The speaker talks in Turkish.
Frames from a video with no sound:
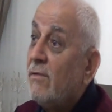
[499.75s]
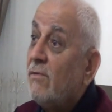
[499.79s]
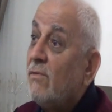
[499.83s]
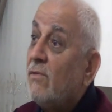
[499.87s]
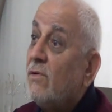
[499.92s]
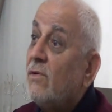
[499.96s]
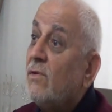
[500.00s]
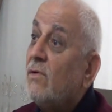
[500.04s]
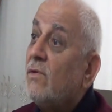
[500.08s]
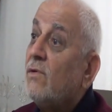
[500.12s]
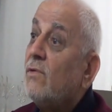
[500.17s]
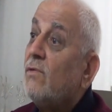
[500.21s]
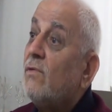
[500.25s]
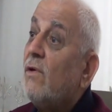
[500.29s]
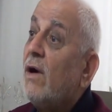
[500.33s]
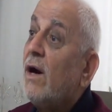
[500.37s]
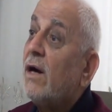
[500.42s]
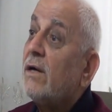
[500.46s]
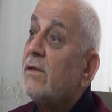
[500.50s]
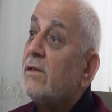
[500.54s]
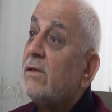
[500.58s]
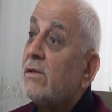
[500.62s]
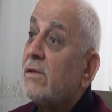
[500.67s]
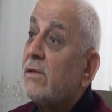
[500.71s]
vardır
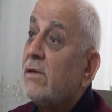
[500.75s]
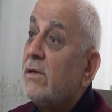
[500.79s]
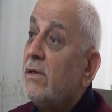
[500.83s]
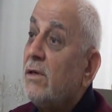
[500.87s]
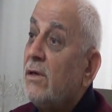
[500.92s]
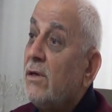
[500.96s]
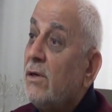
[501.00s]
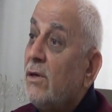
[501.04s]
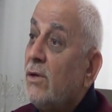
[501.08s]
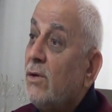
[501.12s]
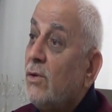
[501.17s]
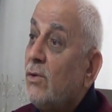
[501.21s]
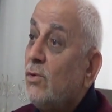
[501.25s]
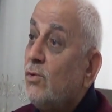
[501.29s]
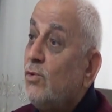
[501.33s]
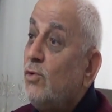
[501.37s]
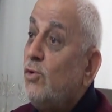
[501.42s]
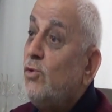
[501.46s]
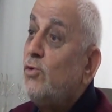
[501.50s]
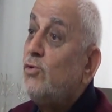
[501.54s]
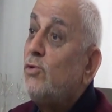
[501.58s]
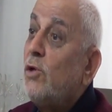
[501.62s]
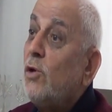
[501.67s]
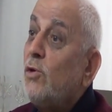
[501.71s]

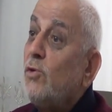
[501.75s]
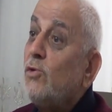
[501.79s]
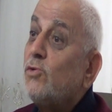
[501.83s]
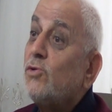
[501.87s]
yüzde yüz